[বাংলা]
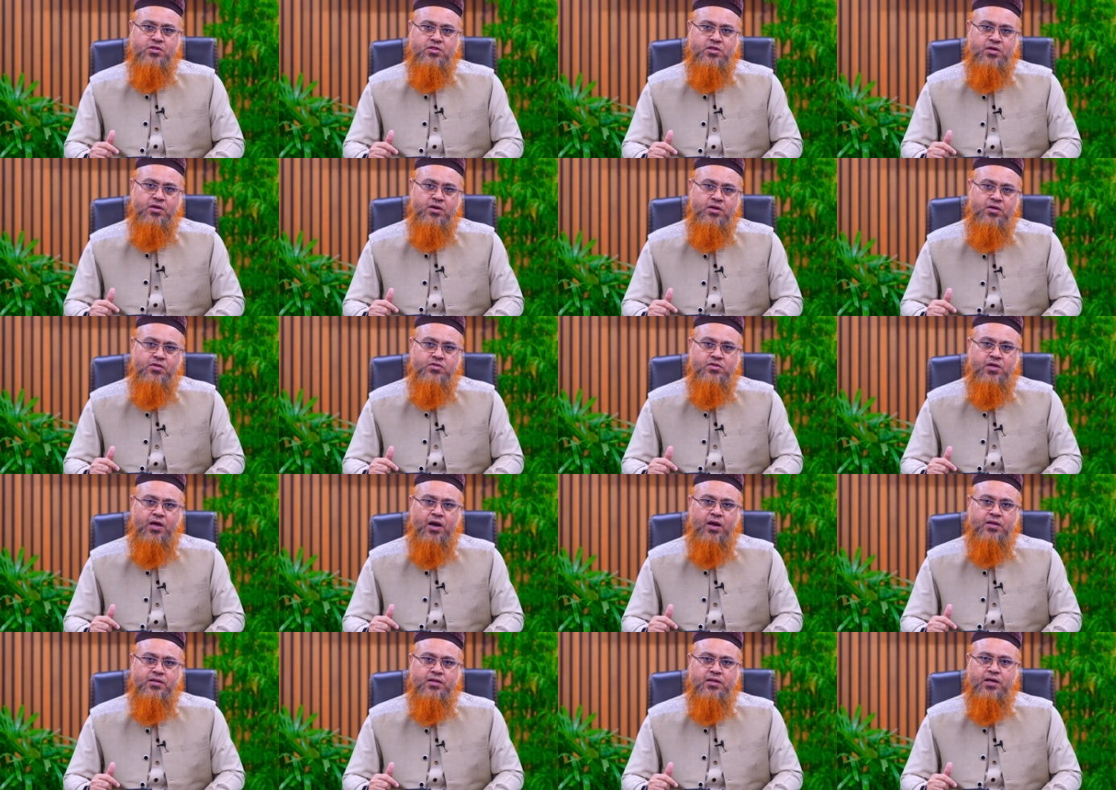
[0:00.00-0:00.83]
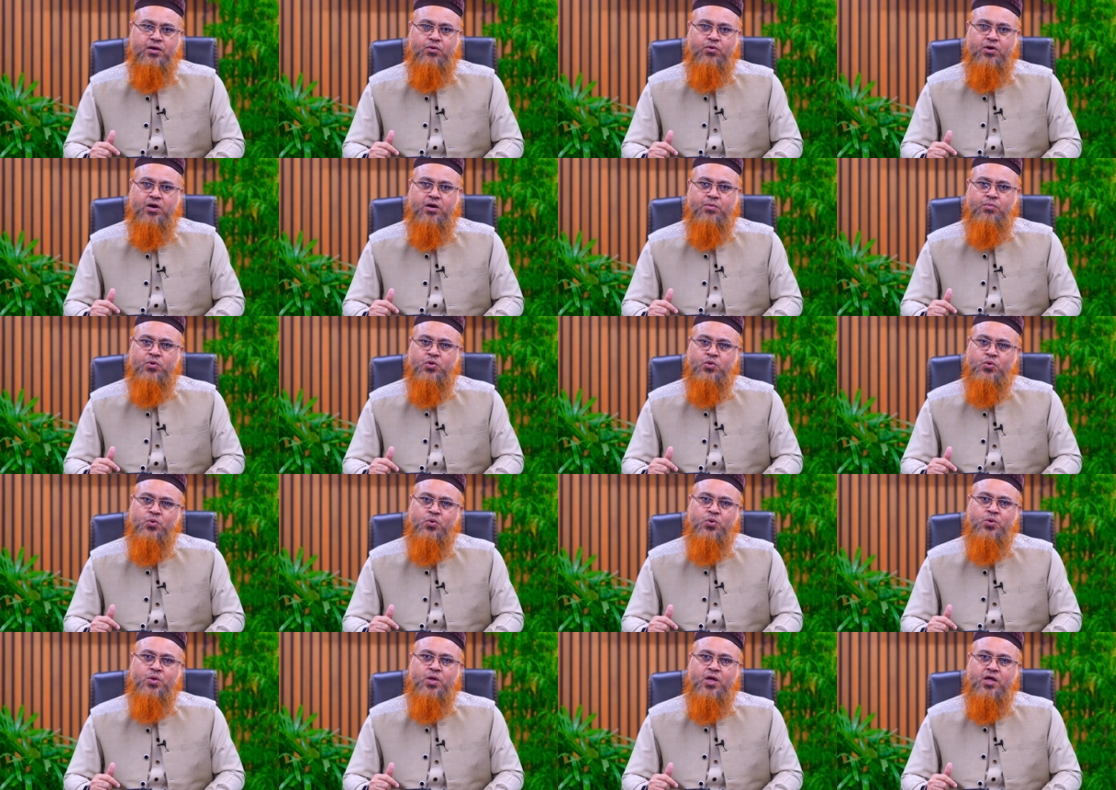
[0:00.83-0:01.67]
তিনি সালাত আদায় করার মতো
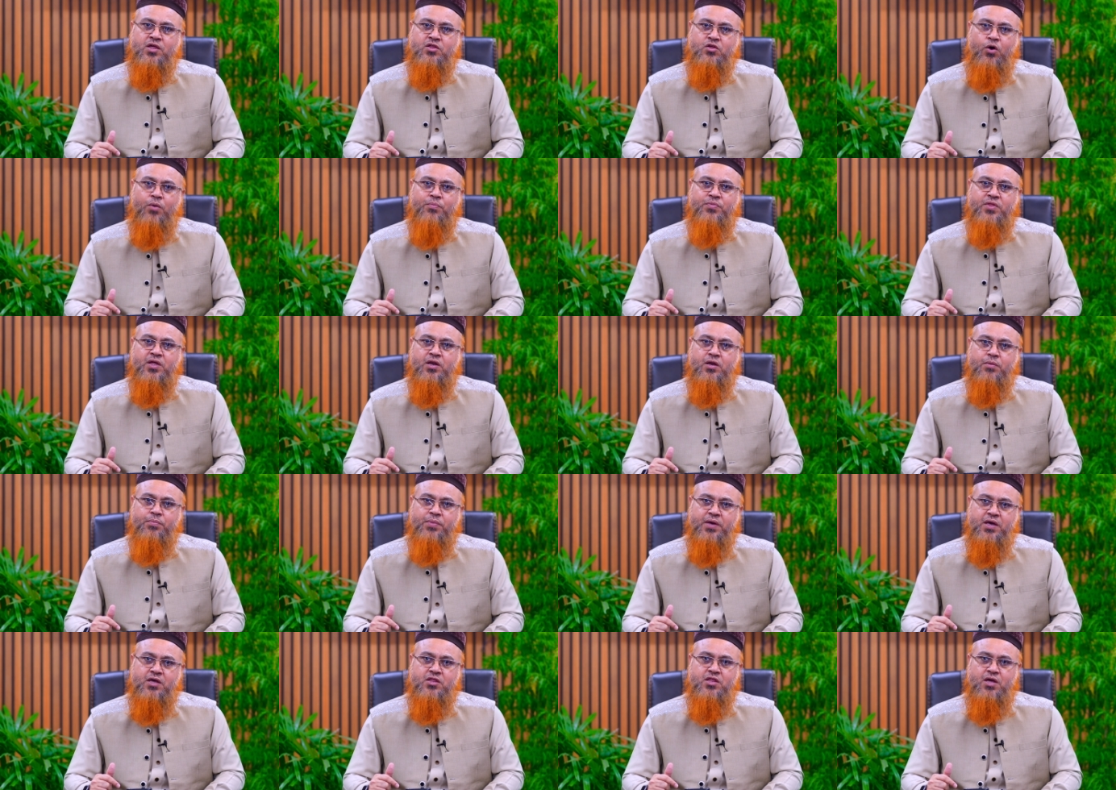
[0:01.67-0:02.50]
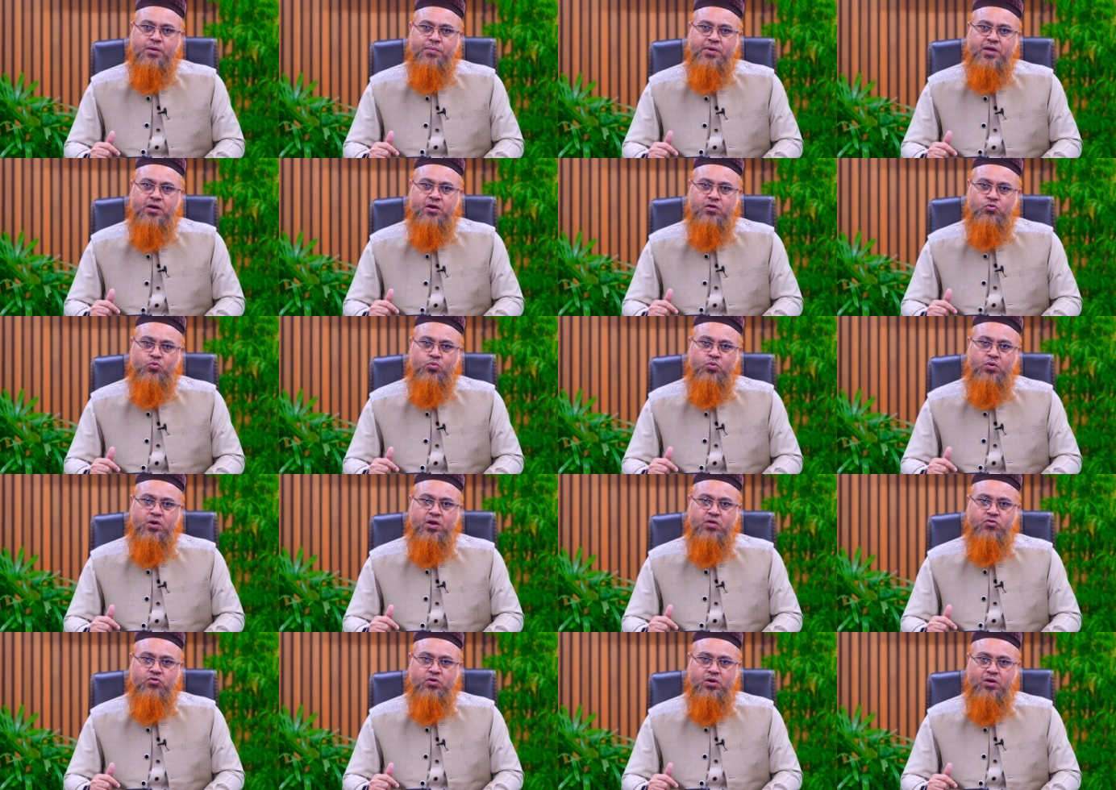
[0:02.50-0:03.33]
সব তিনি পেয়ে যাবেন
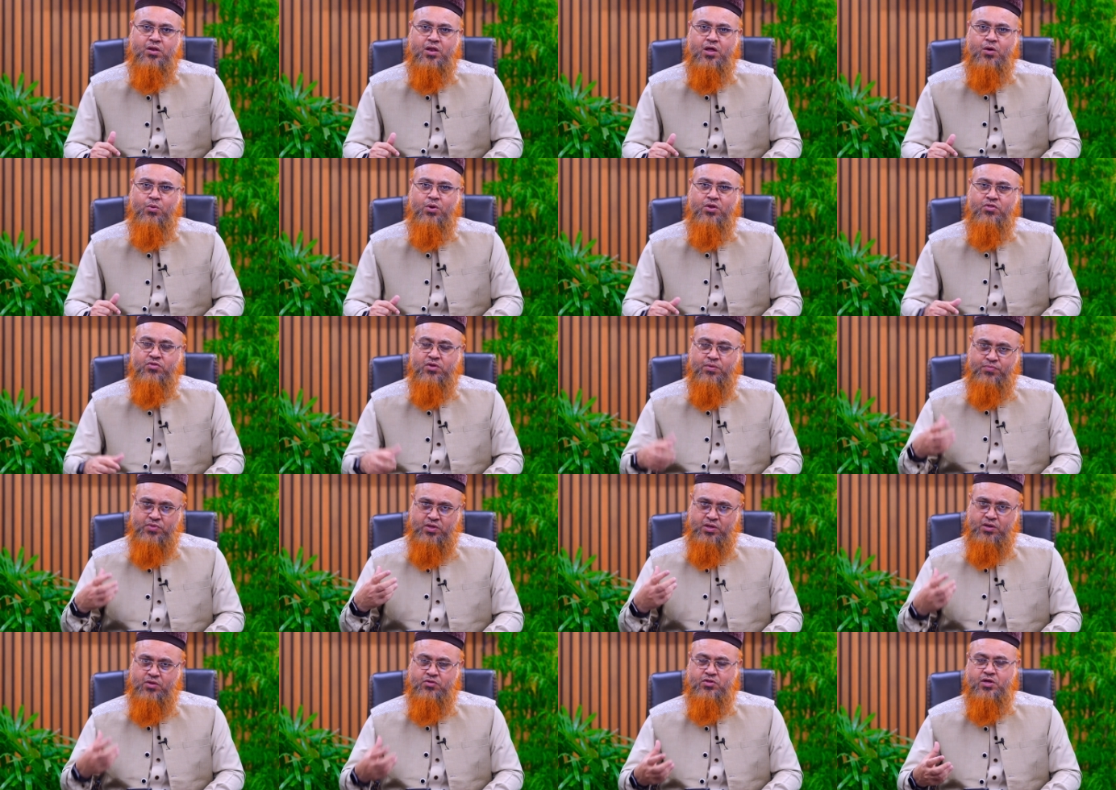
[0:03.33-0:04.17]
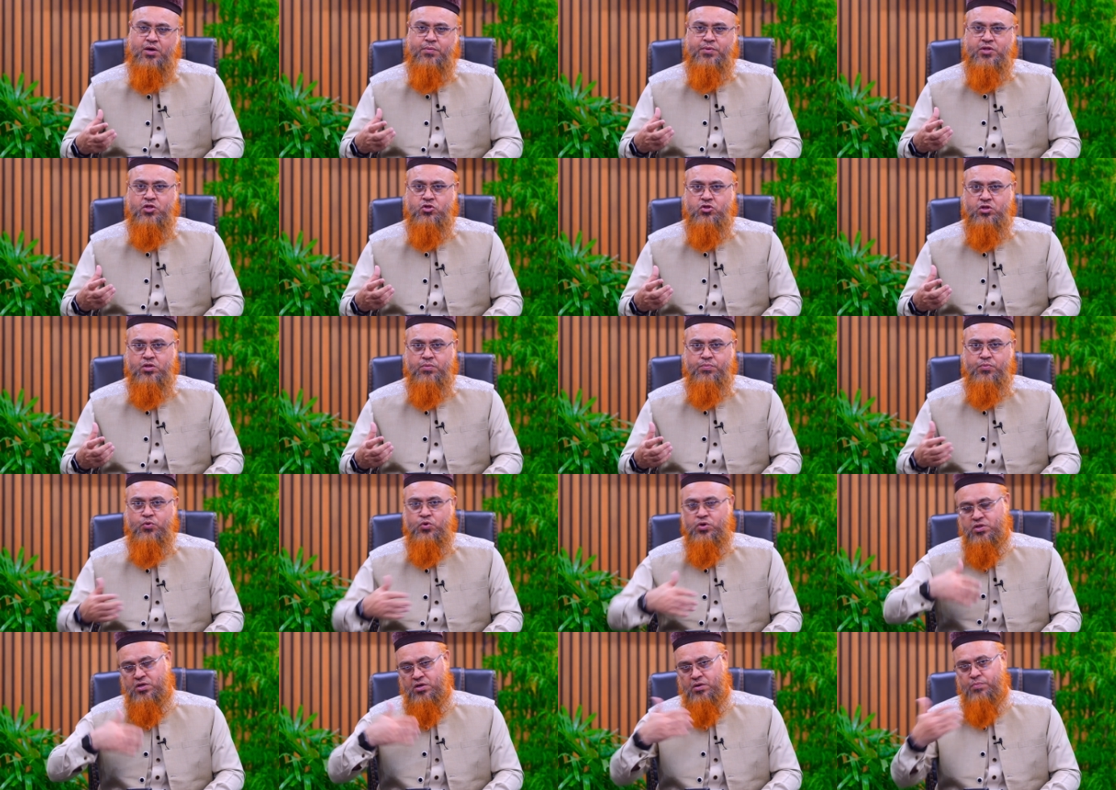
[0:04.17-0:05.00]
রসুল্লাহ সাল্লাহ সাল্লাম তিনি সাহাবিদের সাথে
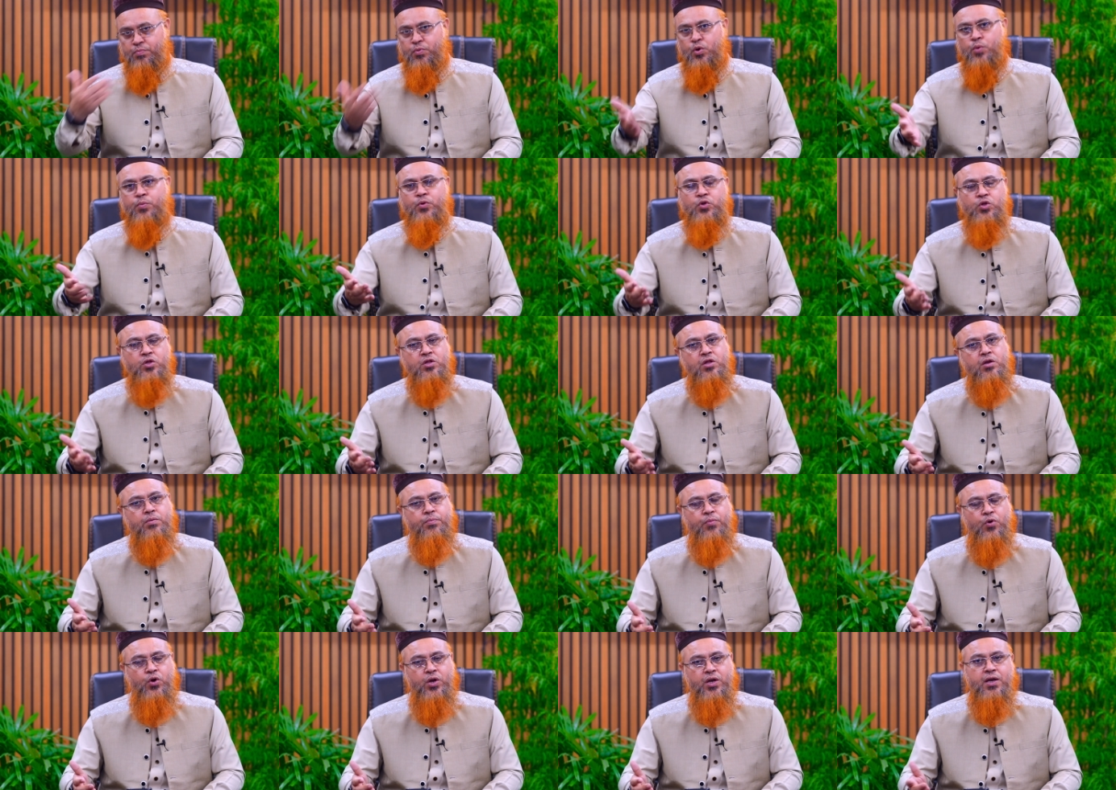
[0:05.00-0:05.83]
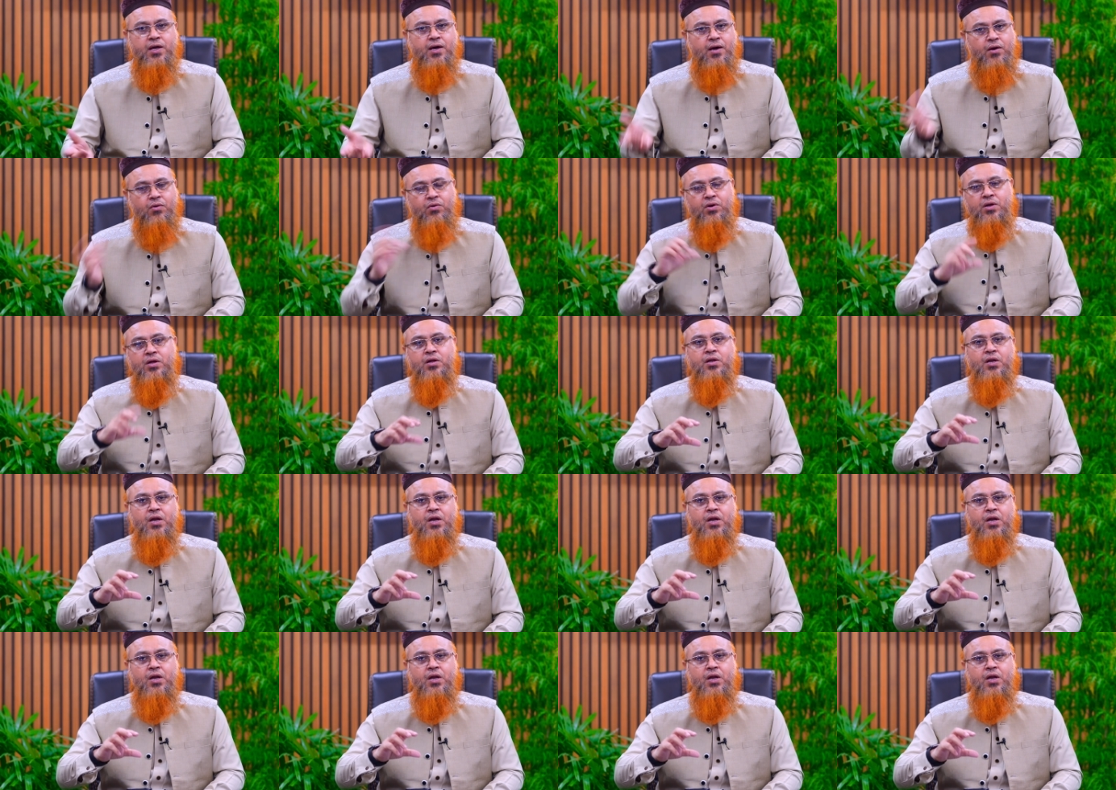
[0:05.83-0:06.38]
পড়েছেন পরবর্তী তিনি পড়েননি কারণ